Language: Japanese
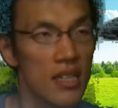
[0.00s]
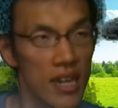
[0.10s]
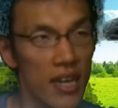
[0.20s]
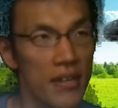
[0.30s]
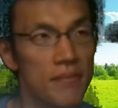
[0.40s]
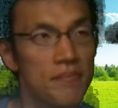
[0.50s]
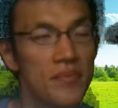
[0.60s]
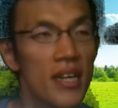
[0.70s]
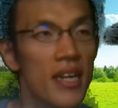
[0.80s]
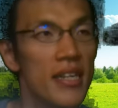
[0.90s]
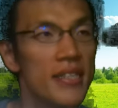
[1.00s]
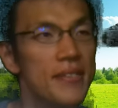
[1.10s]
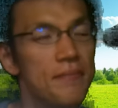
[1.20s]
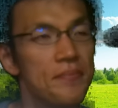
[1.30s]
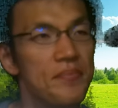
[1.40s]
ね。
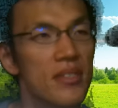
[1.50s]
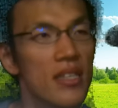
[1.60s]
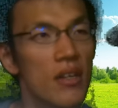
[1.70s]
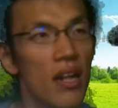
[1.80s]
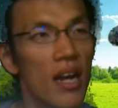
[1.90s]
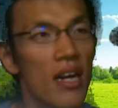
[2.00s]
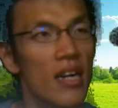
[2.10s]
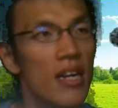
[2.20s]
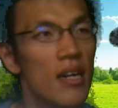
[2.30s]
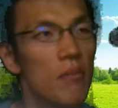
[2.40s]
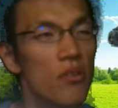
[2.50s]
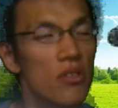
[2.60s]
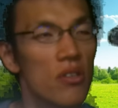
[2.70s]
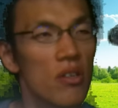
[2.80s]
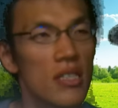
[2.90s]
うん、なんだろもっ
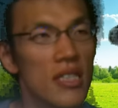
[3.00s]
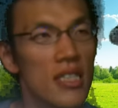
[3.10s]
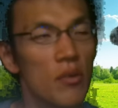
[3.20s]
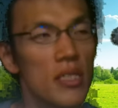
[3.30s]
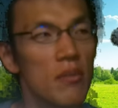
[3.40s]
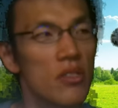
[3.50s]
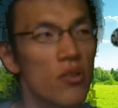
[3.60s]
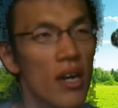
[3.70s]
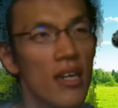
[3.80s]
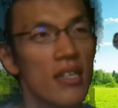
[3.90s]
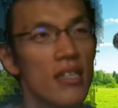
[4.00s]
と、いちごジャムとか、